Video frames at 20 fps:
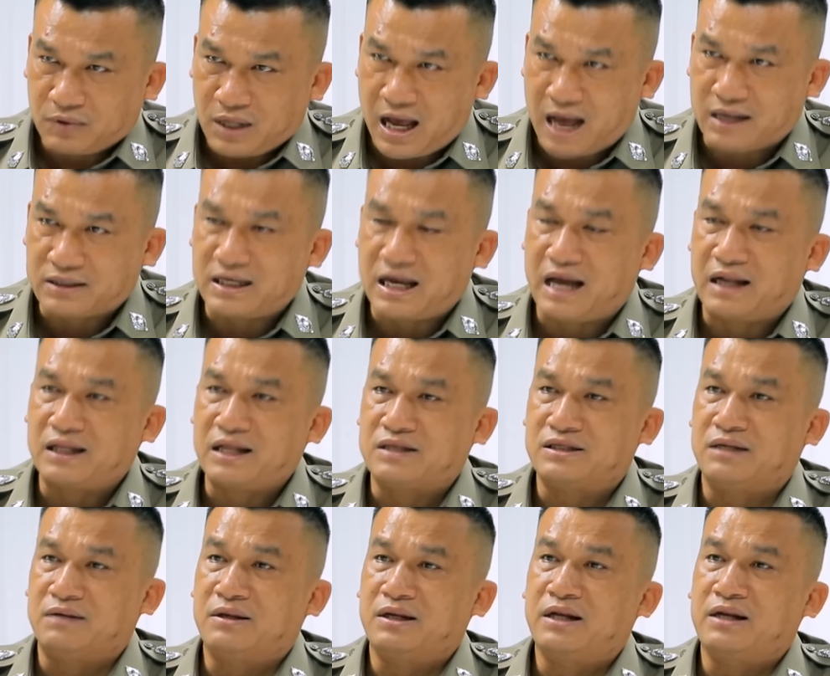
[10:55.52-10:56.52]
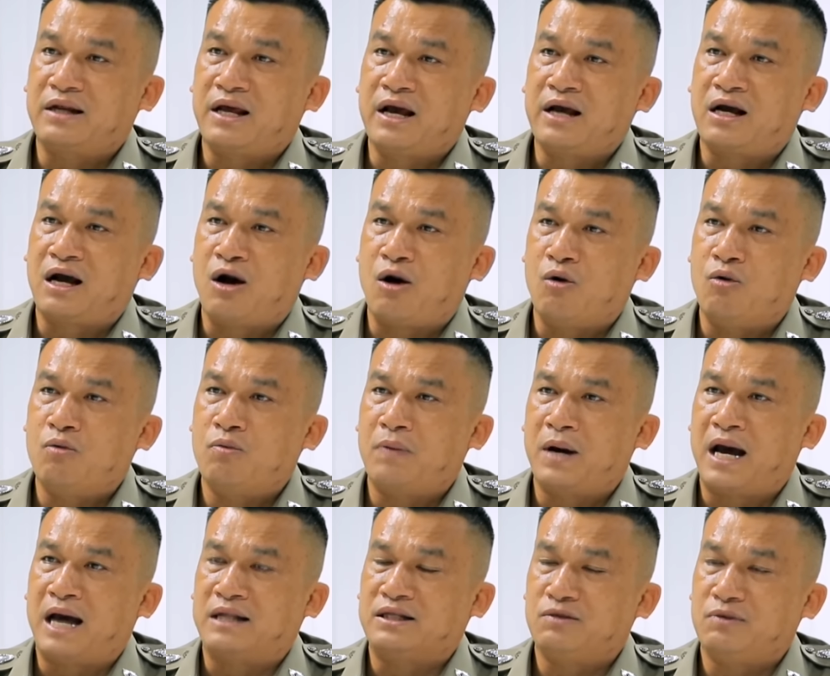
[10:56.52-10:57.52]
หากศาลตัดสินเขาป
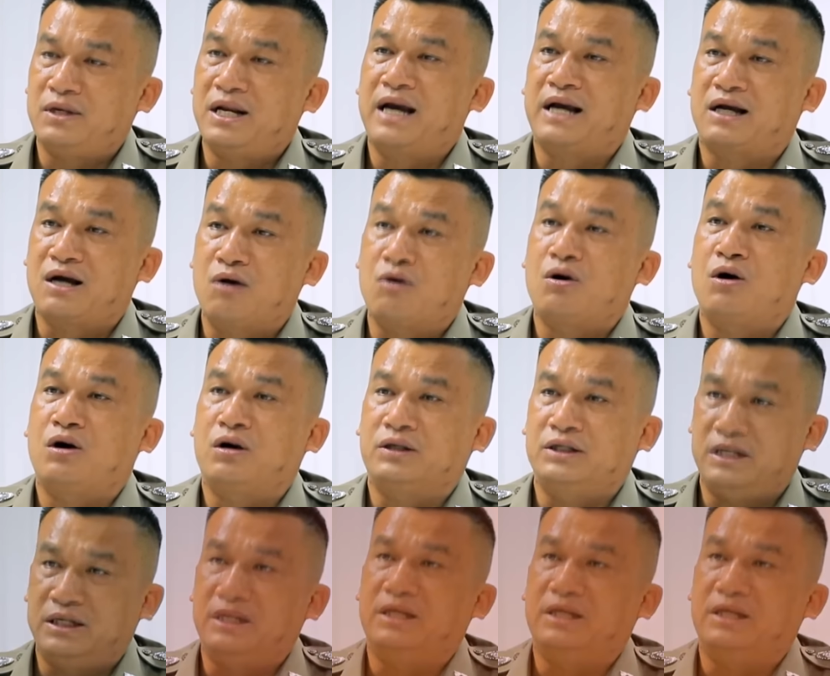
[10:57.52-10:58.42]
ระหารชีวิตได้เขาก็ยิ